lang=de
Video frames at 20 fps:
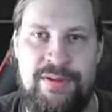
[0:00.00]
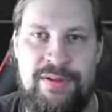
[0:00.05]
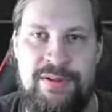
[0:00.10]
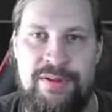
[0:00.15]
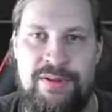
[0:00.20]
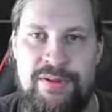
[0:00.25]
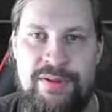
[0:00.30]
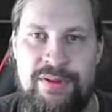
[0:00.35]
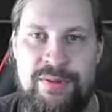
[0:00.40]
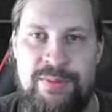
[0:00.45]

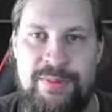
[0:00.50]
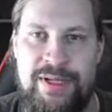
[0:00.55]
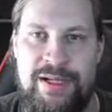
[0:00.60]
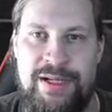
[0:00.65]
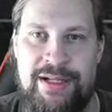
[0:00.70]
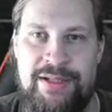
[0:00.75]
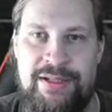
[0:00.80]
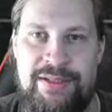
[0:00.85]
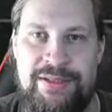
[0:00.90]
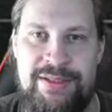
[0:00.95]

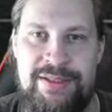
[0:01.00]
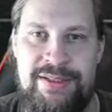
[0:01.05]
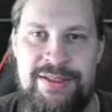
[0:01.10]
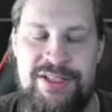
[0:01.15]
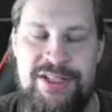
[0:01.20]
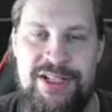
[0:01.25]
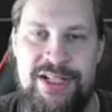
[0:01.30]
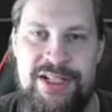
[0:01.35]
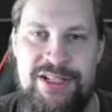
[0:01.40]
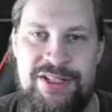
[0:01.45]
Nochmal ein
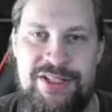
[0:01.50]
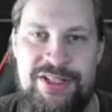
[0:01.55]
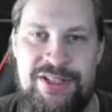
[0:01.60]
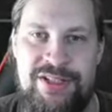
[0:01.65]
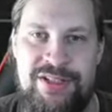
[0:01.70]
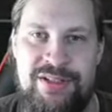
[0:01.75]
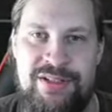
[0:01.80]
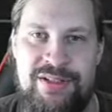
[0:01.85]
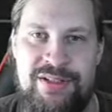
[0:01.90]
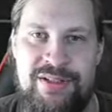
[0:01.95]
Discharge.
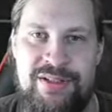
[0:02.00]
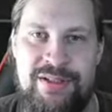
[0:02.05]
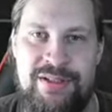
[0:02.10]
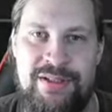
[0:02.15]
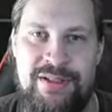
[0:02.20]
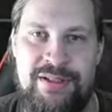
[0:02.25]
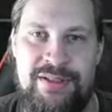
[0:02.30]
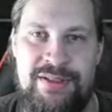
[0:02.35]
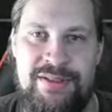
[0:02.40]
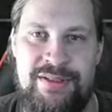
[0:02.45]

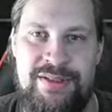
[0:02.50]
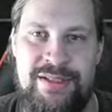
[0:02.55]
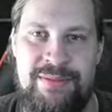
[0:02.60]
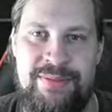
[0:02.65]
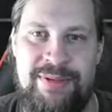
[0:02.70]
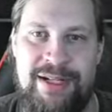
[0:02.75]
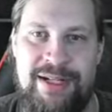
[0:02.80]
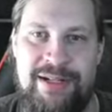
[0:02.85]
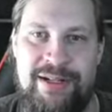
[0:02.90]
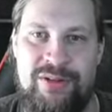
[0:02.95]
Ist
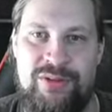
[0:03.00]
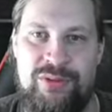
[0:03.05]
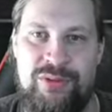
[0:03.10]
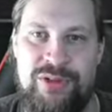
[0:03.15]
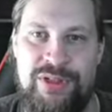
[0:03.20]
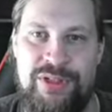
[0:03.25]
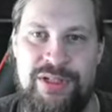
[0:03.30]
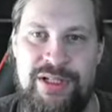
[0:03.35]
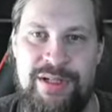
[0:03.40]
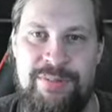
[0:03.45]
eben halt auch nur
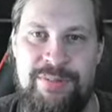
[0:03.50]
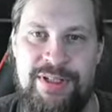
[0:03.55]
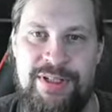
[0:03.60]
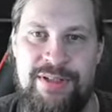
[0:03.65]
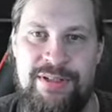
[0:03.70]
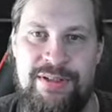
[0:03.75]
eine Common.